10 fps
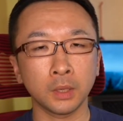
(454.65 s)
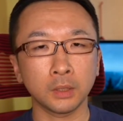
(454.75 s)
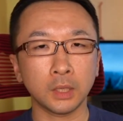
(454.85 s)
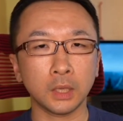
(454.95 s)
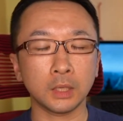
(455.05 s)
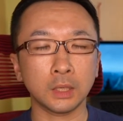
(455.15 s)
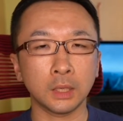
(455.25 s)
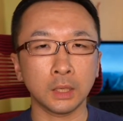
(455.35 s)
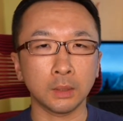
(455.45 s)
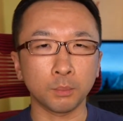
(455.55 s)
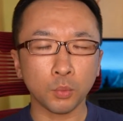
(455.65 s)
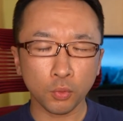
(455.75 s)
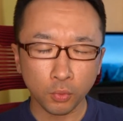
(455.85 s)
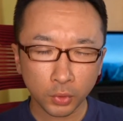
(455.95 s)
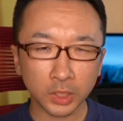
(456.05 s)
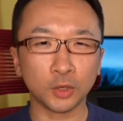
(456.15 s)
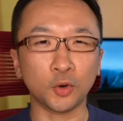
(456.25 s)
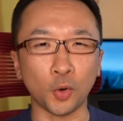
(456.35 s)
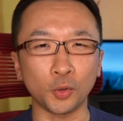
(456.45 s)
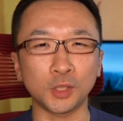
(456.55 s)
で、もう一
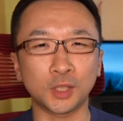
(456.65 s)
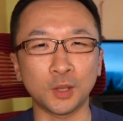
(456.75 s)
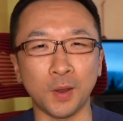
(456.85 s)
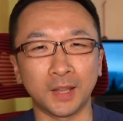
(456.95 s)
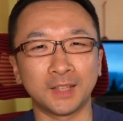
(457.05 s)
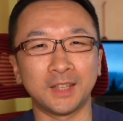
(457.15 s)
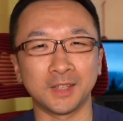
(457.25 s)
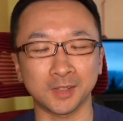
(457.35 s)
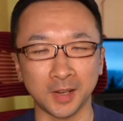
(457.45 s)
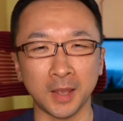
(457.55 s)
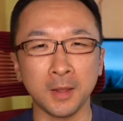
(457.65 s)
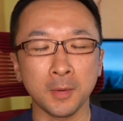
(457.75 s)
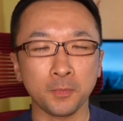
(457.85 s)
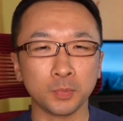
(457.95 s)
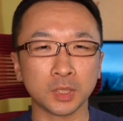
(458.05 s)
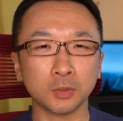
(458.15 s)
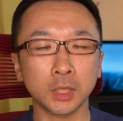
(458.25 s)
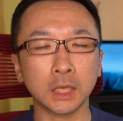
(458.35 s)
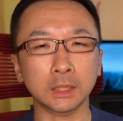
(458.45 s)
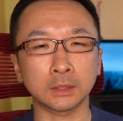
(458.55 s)
個実はあってですね、まそ
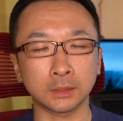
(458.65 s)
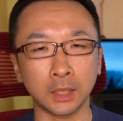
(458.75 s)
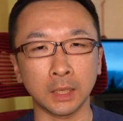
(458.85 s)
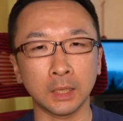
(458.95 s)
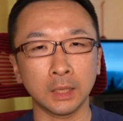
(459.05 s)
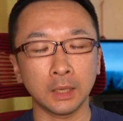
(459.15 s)
れがですね、